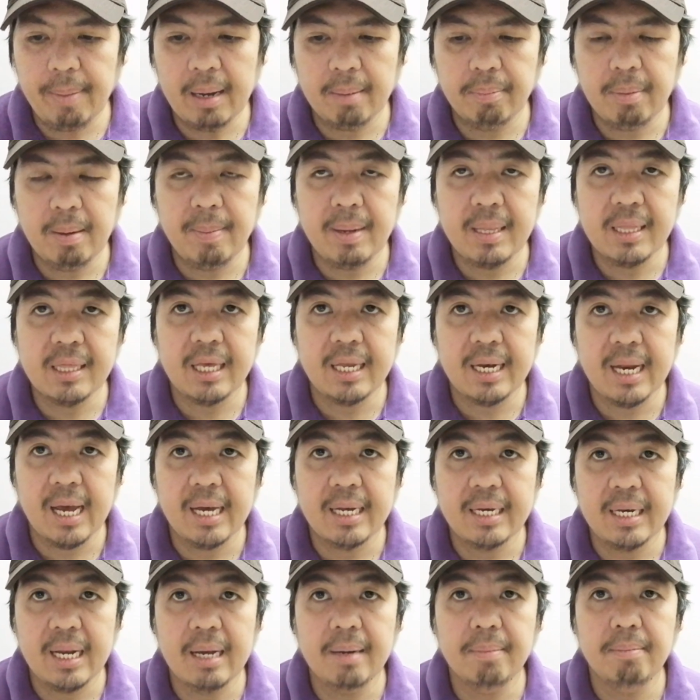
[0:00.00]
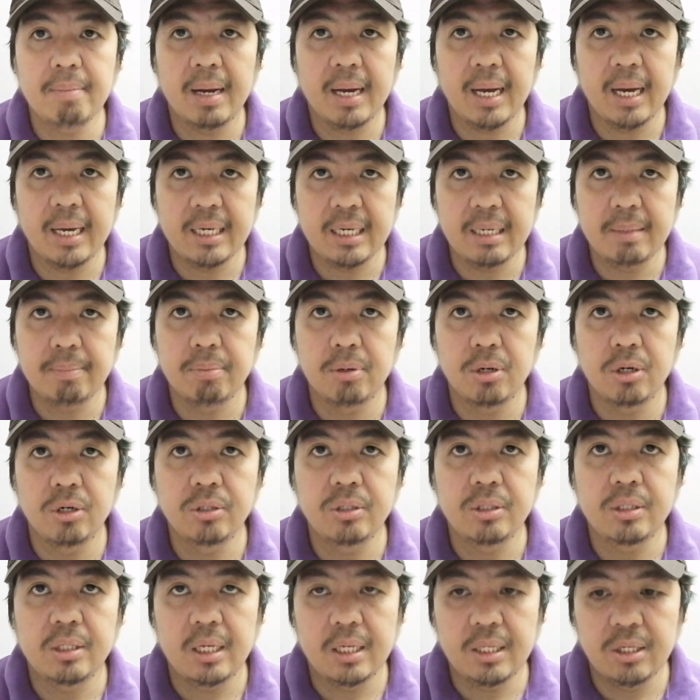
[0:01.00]
pagmimintenan ng mga
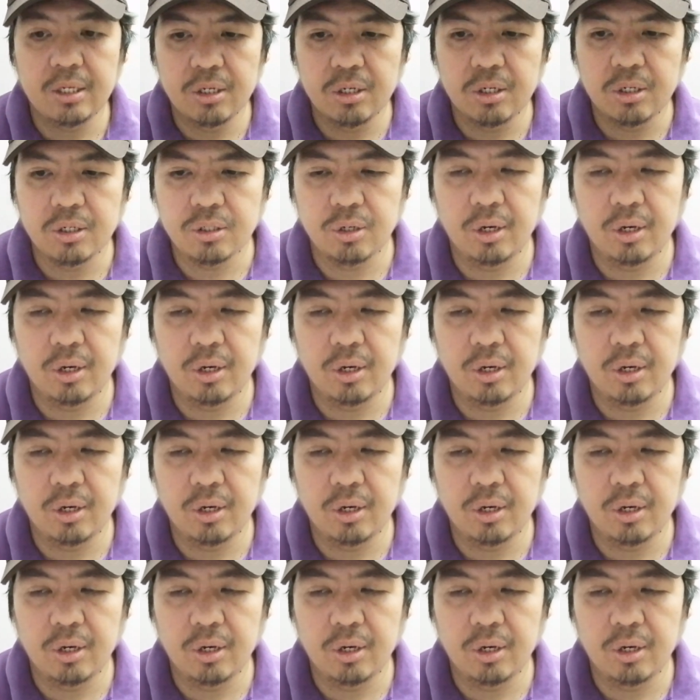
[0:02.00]
ibon ninyo.